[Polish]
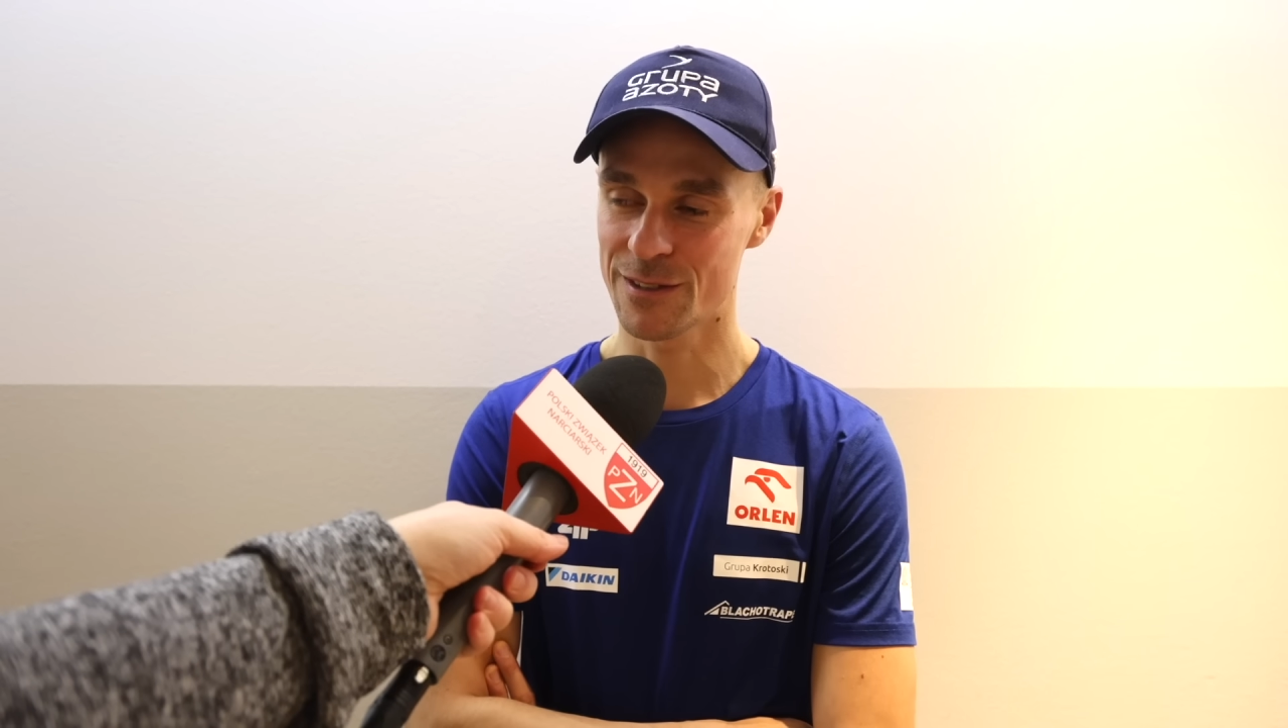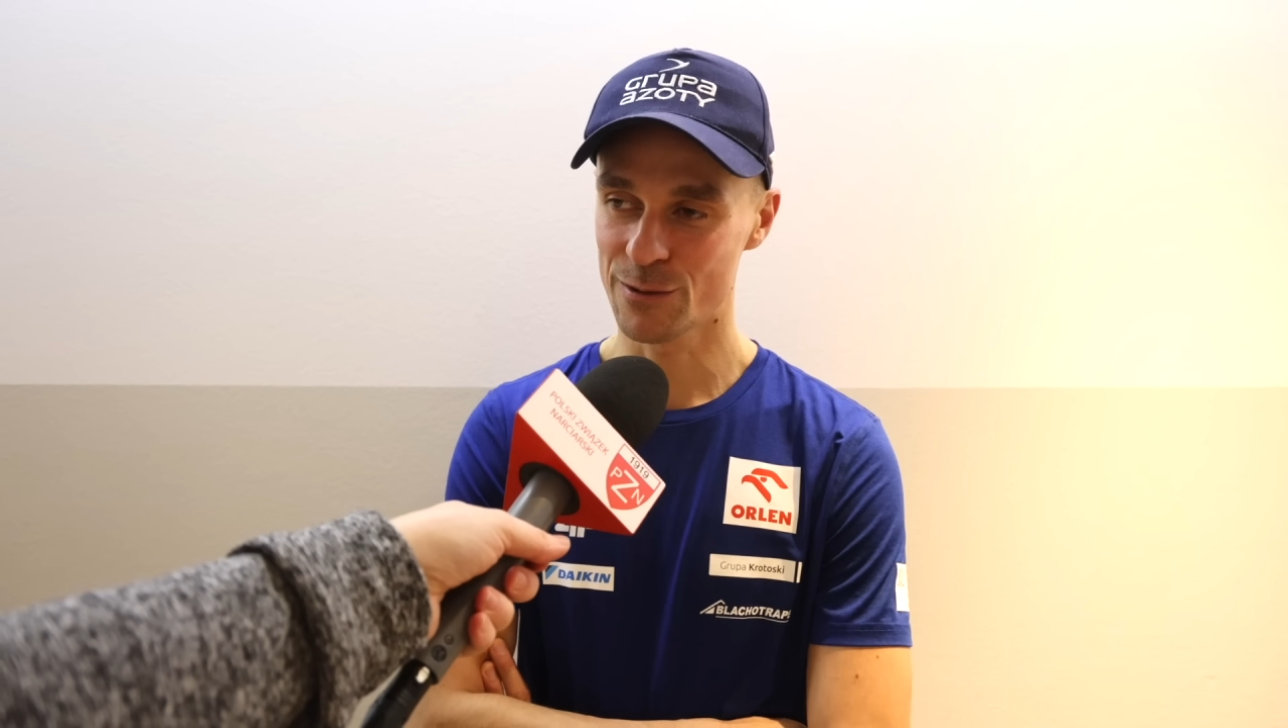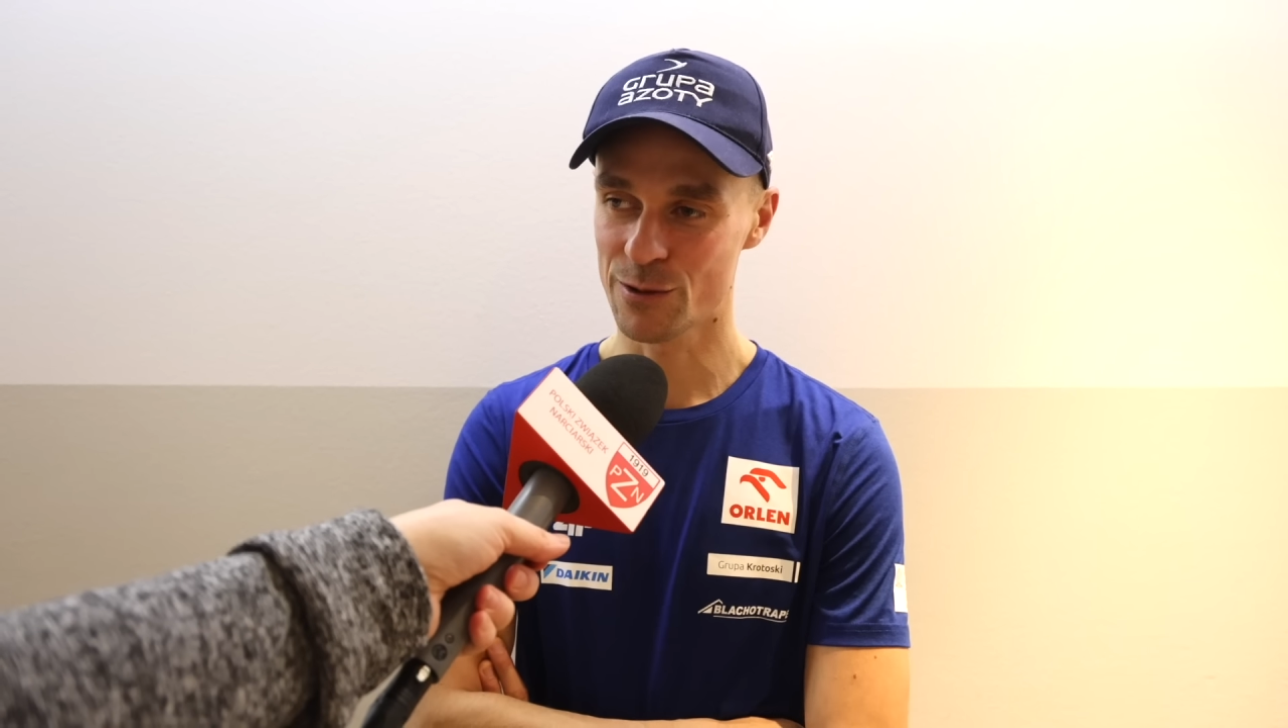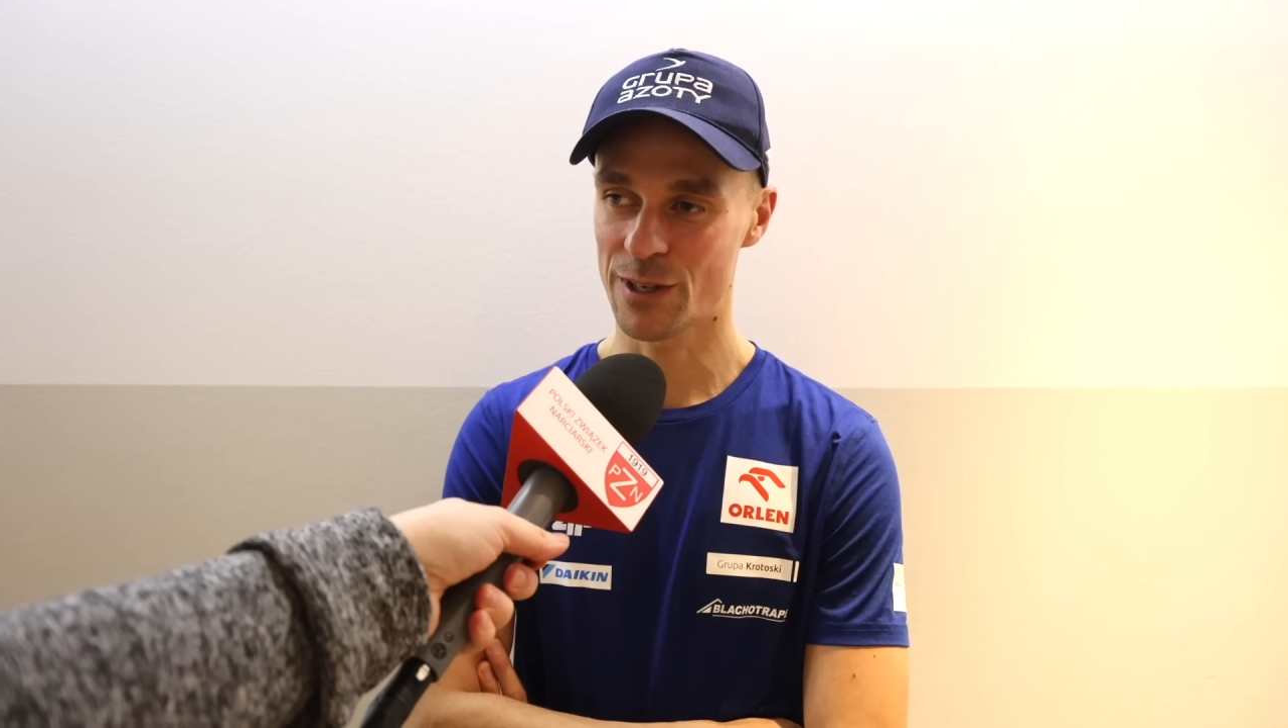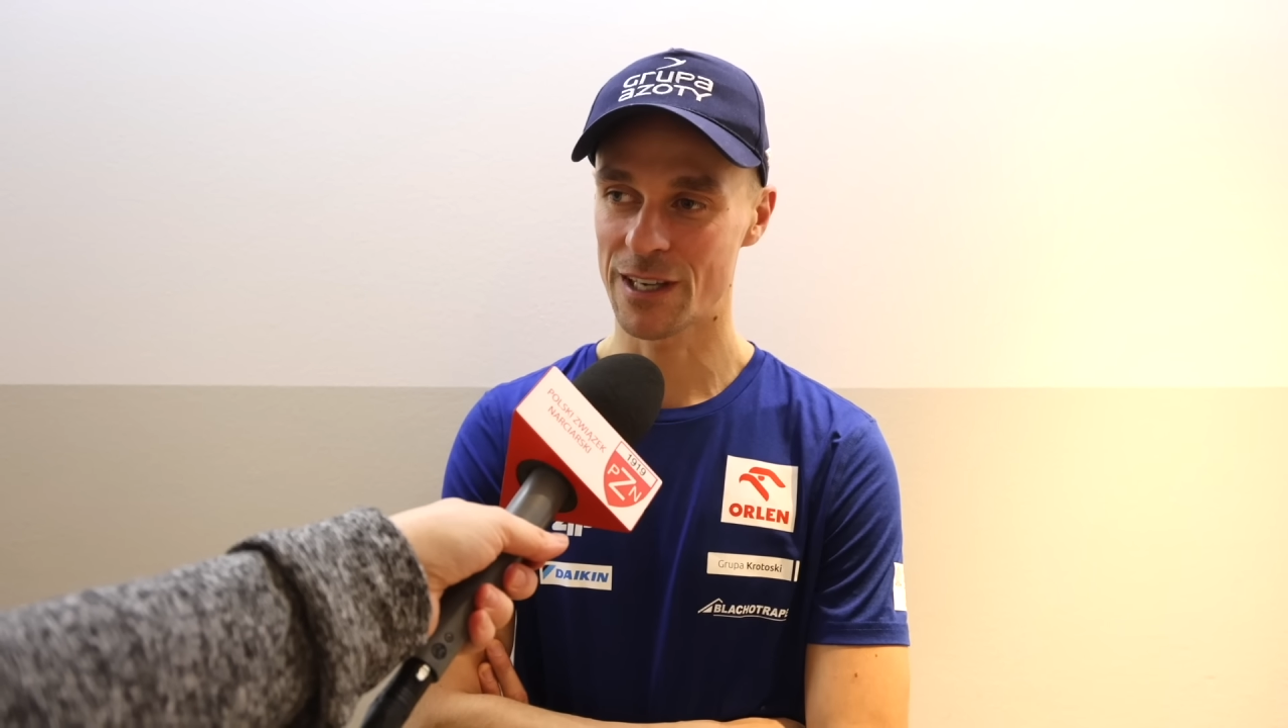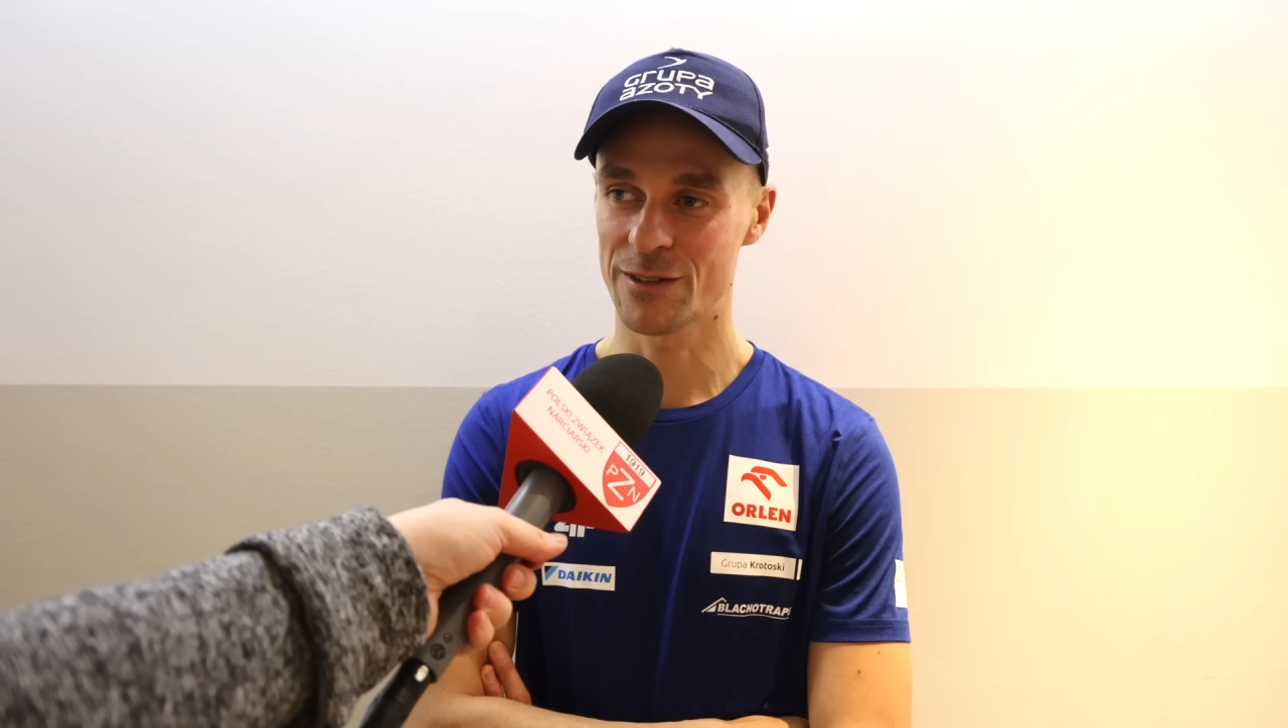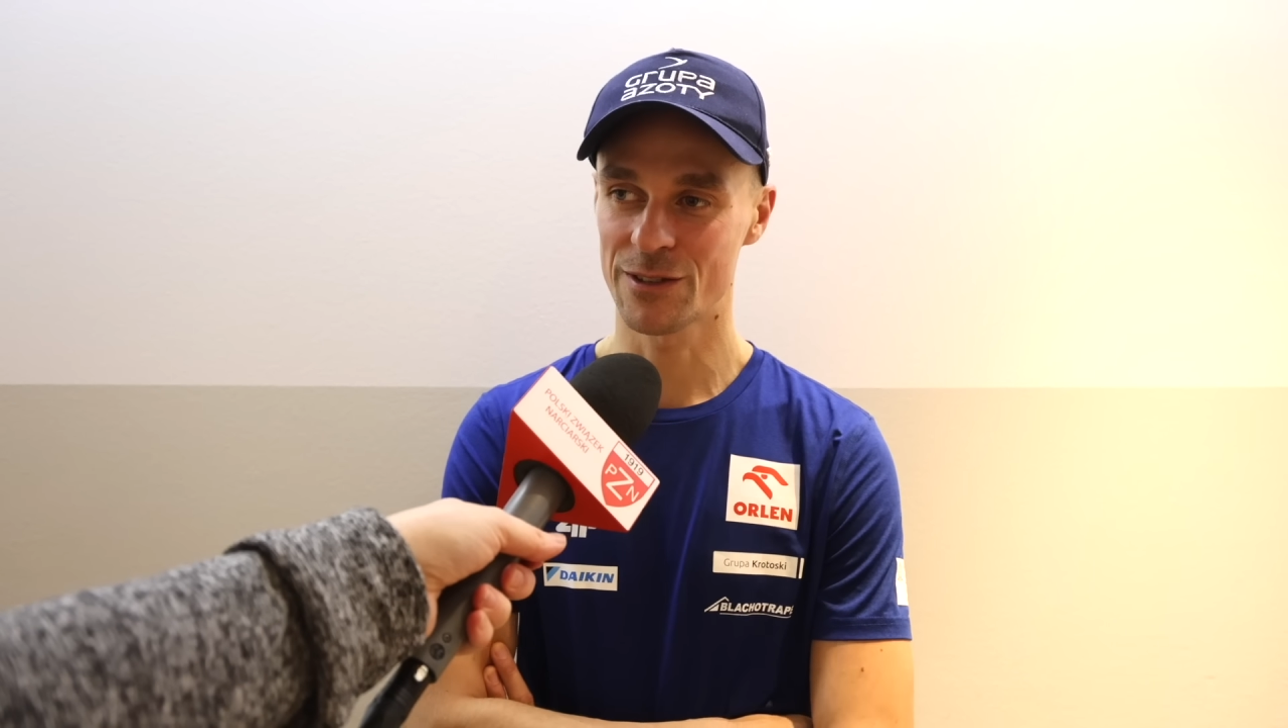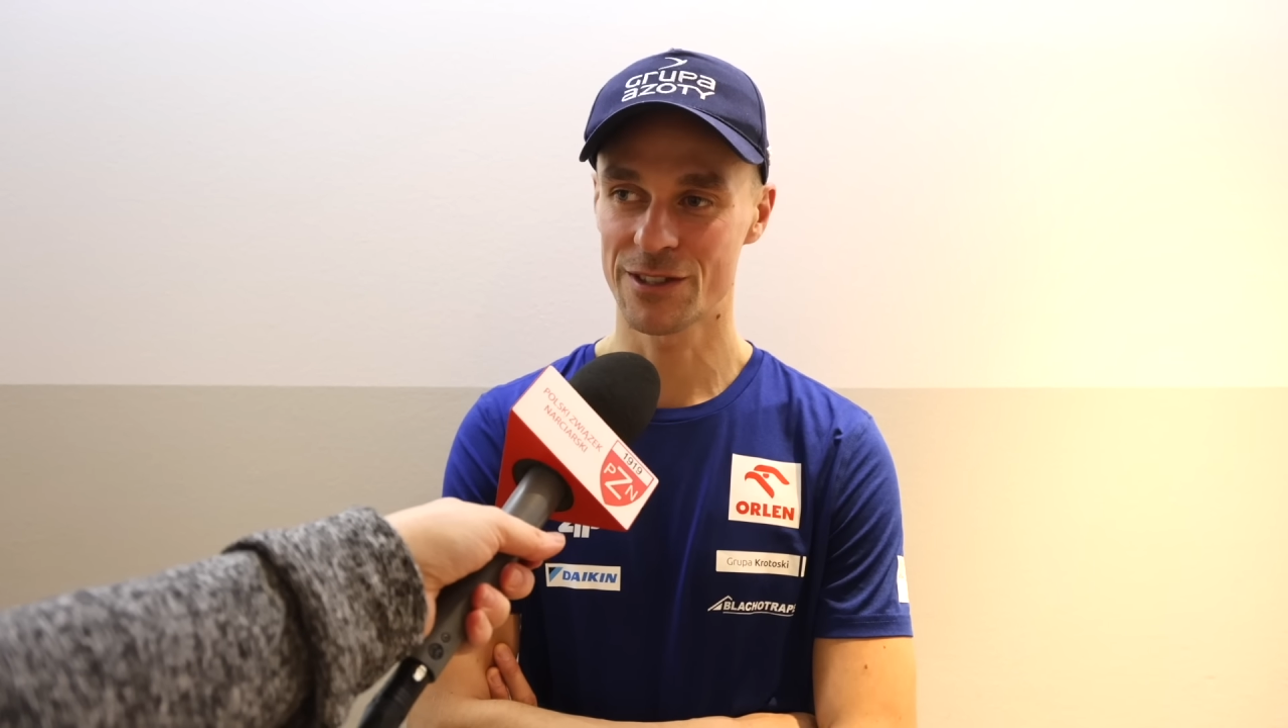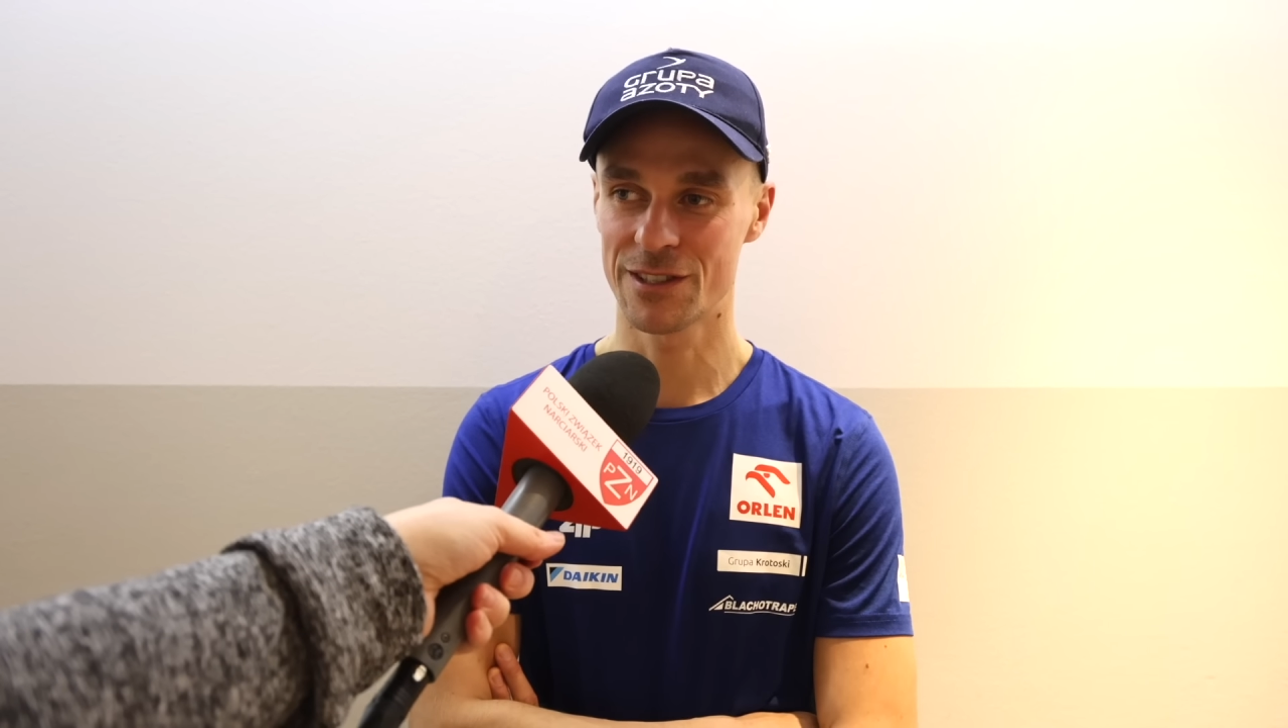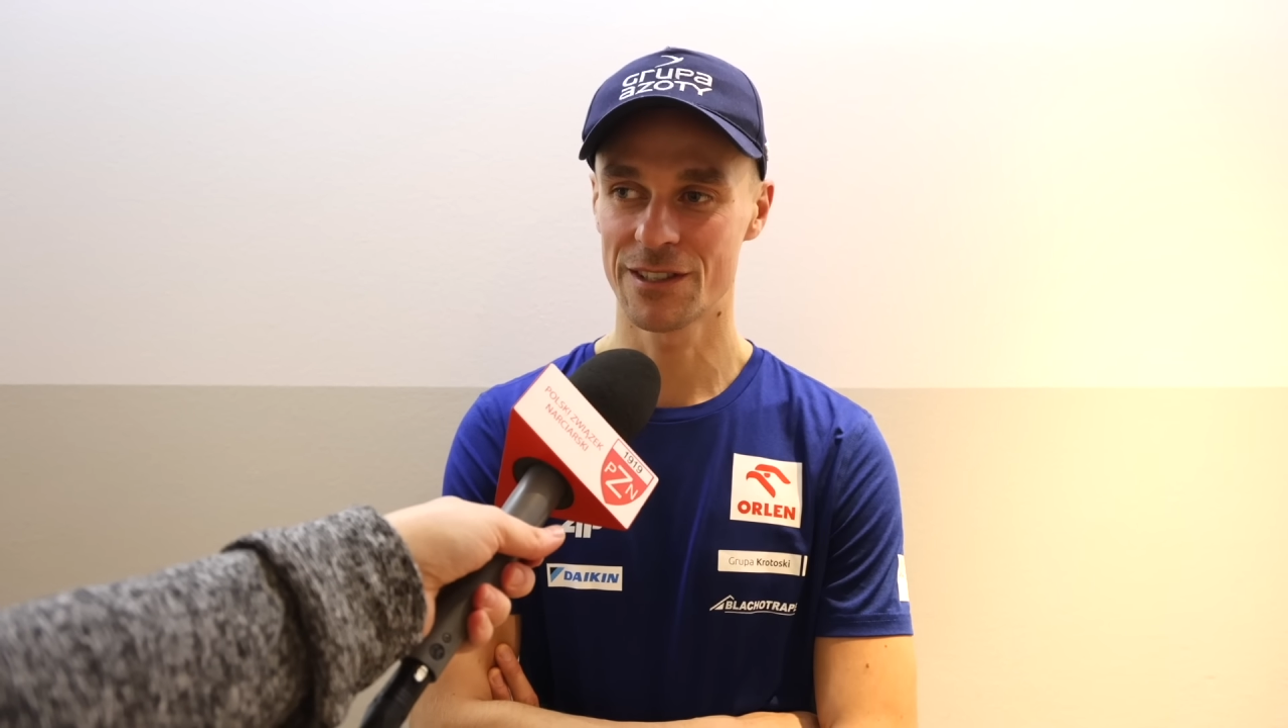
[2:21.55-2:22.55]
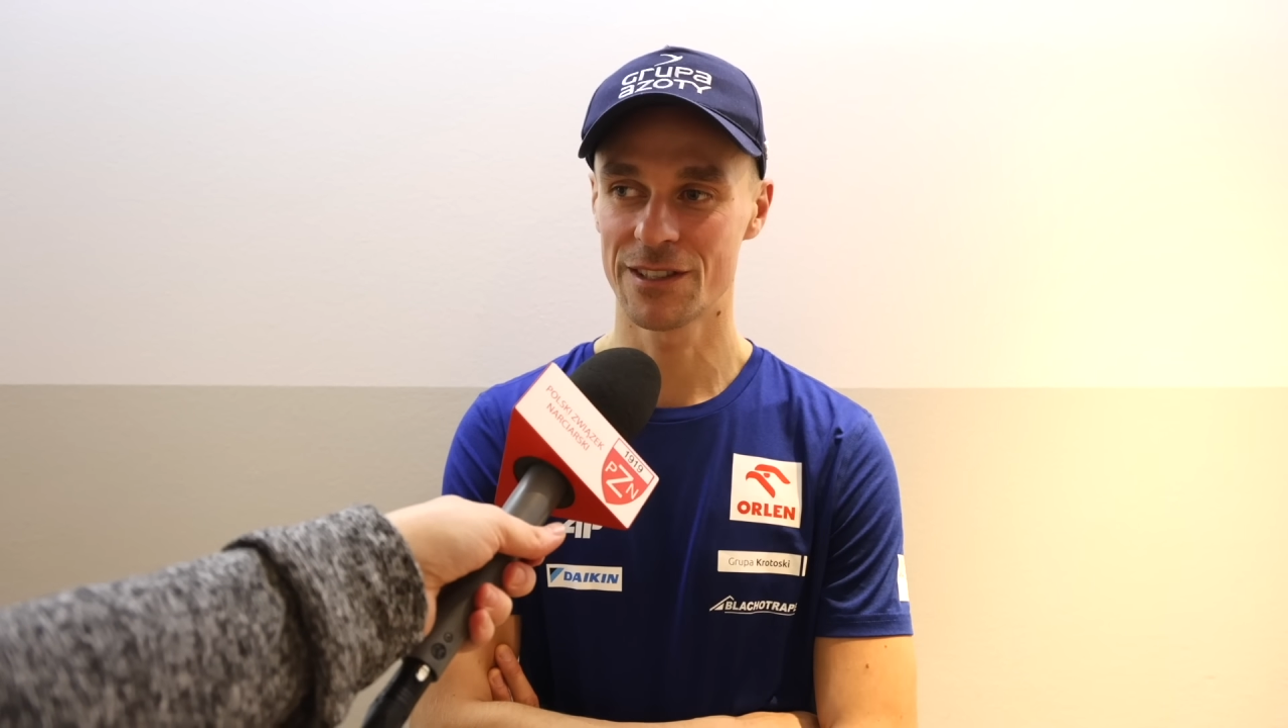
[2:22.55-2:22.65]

dużo radości